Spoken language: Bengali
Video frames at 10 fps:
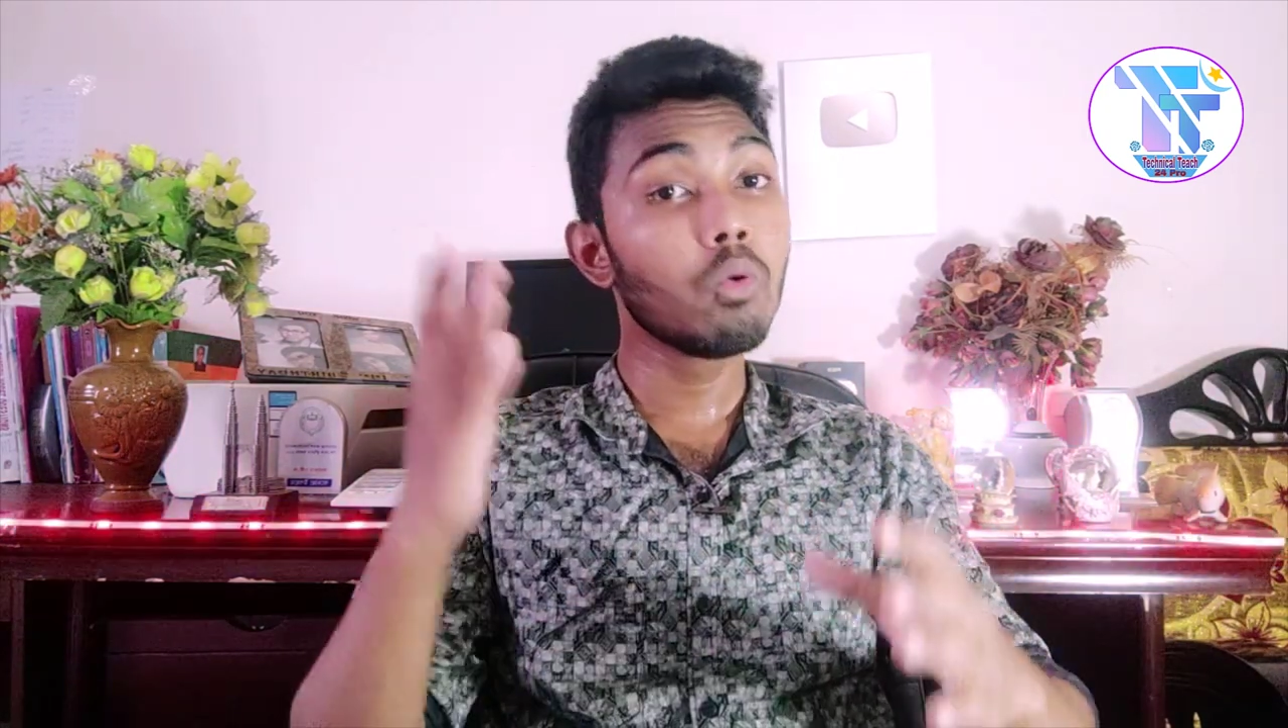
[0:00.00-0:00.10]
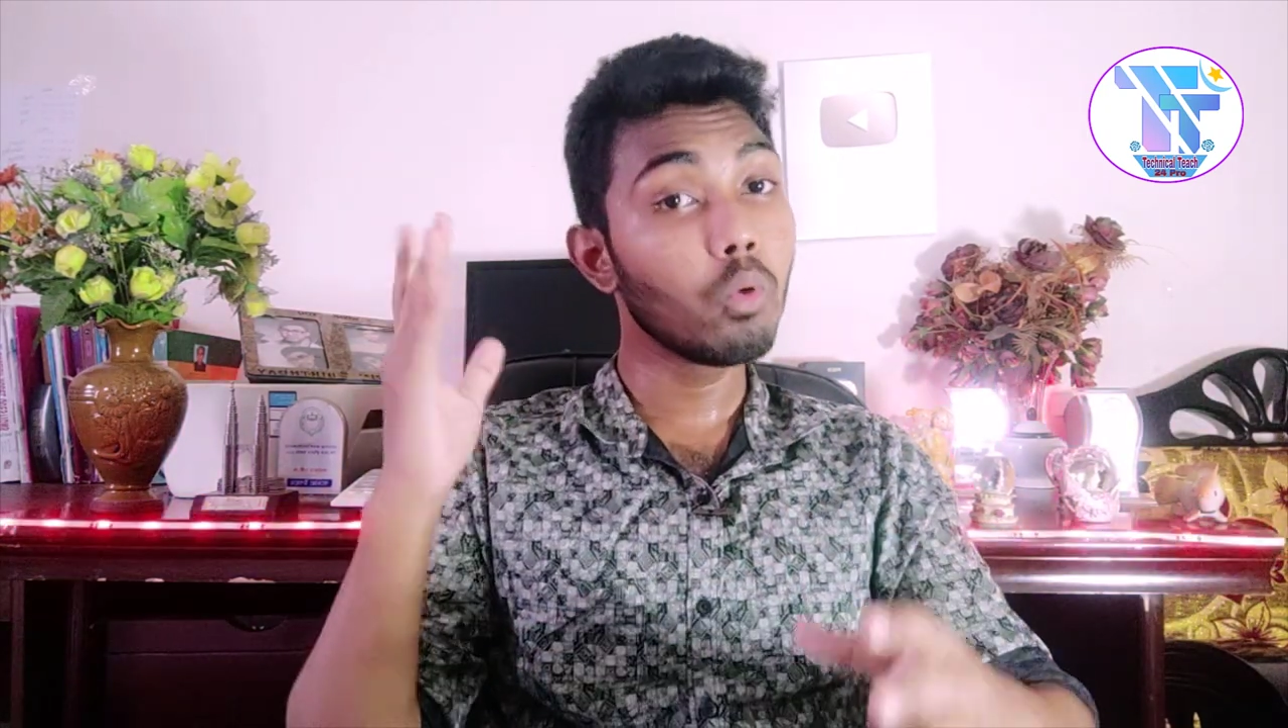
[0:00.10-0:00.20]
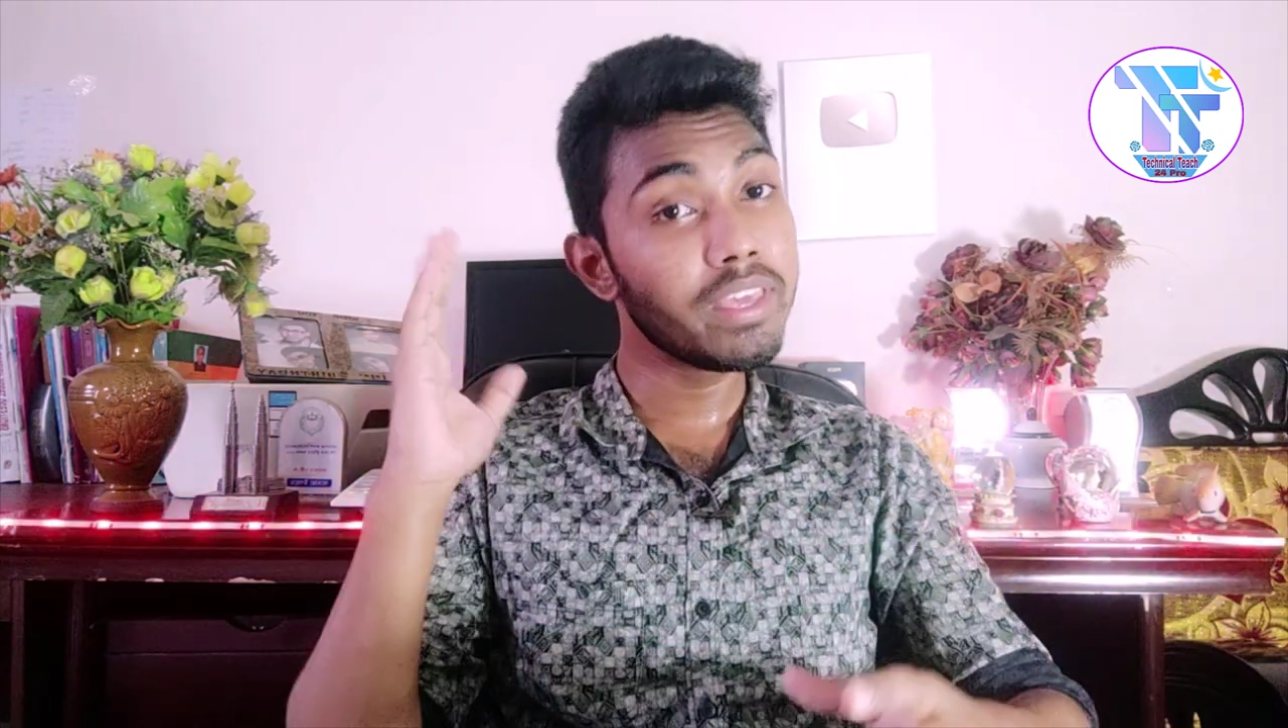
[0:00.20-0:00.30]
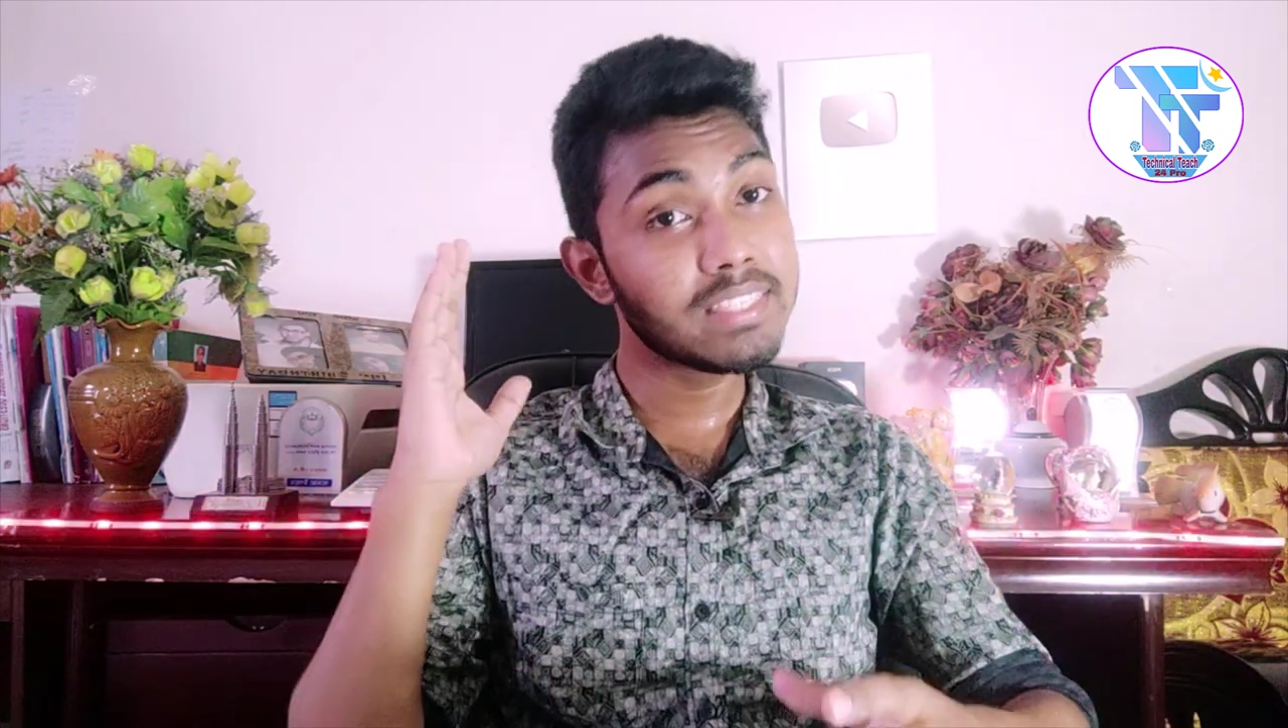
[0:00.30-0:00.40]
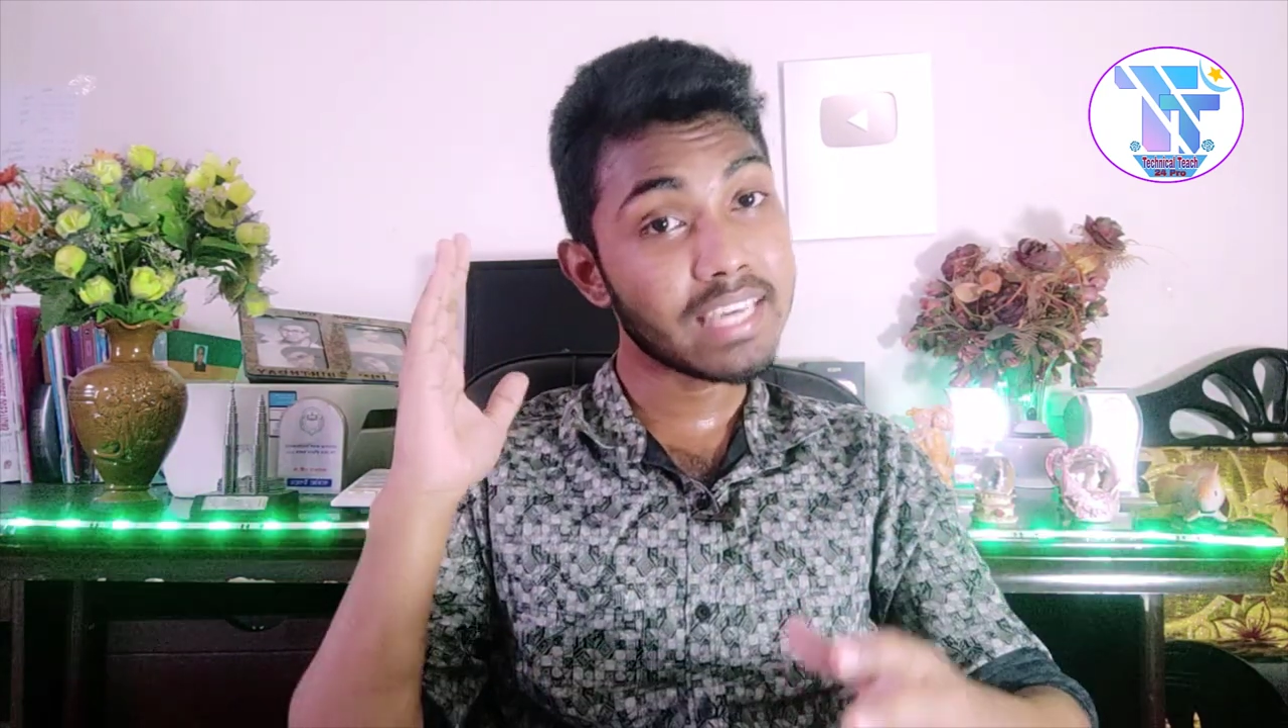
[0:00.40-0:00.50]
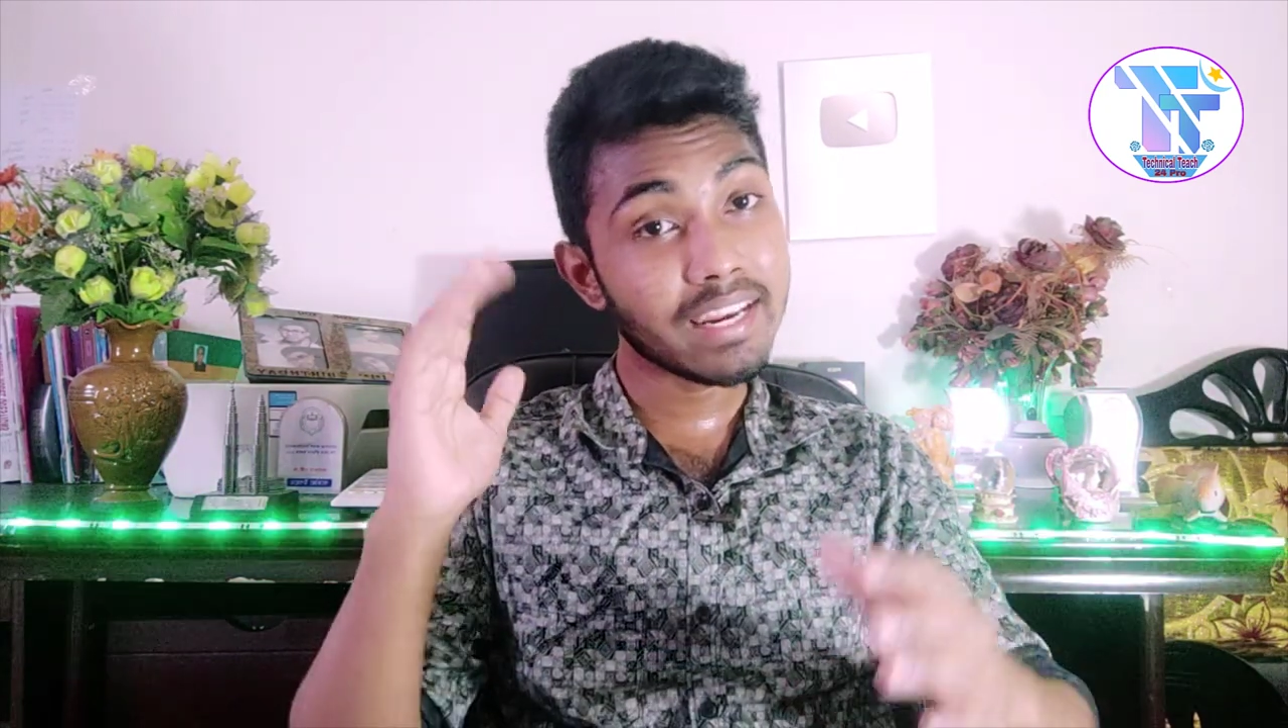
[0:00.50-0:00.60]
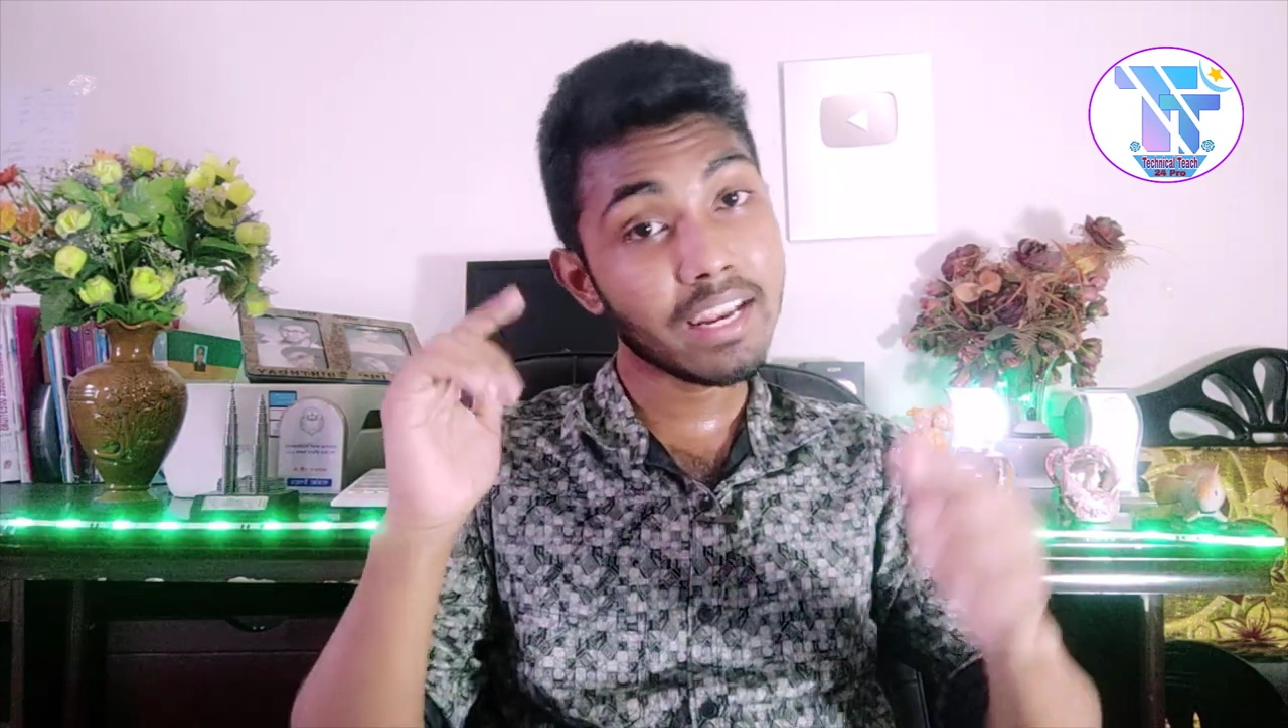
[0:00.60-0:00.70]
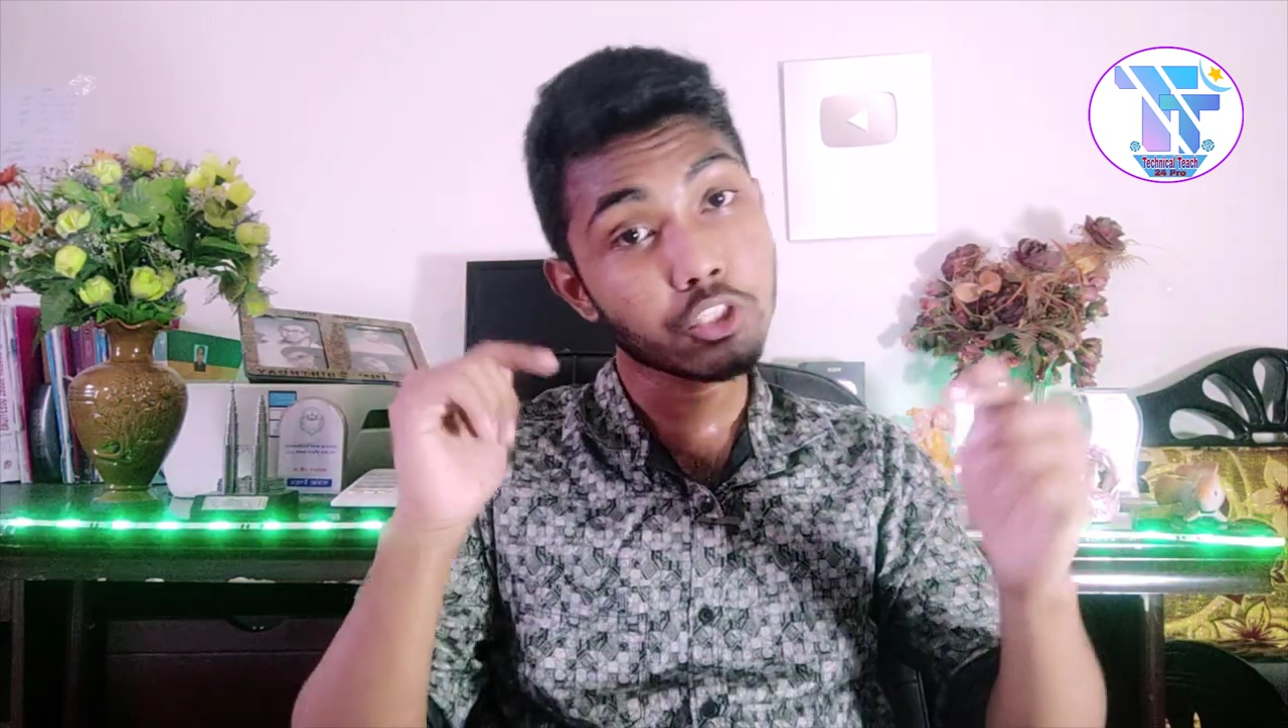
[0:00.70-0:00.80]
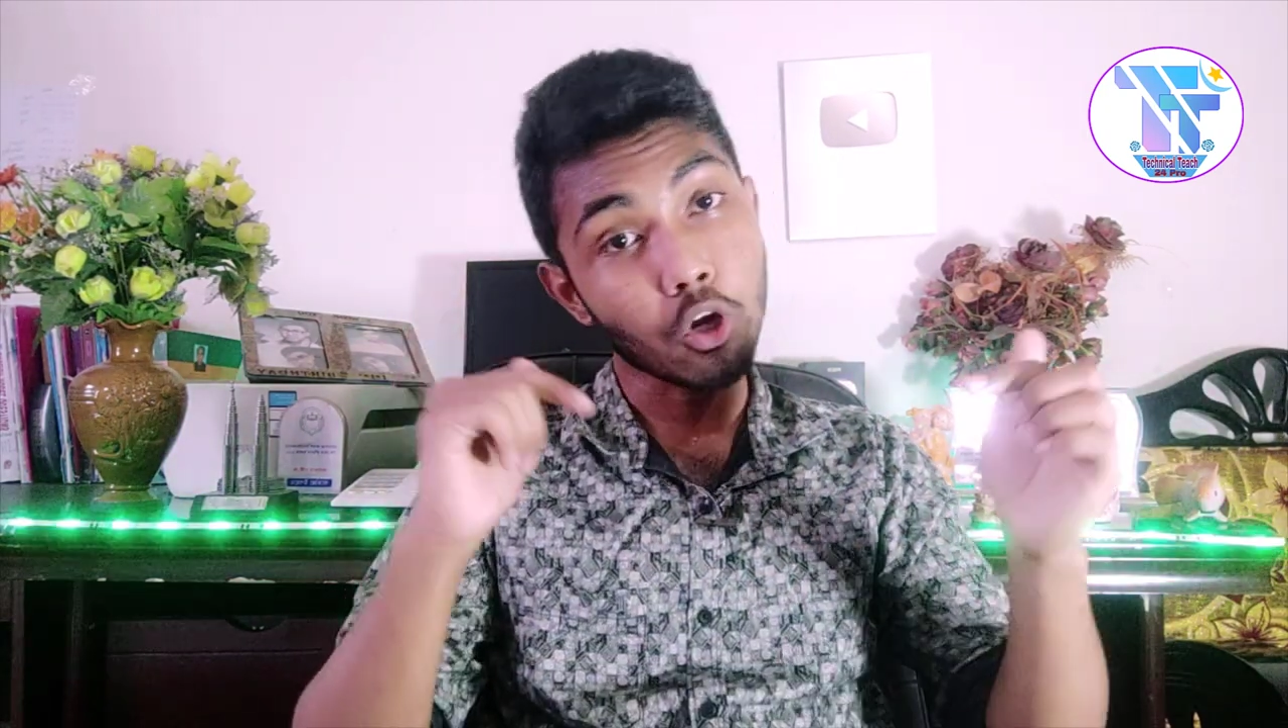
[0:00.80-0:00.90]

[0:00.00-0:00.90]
ওই চ্যানেলের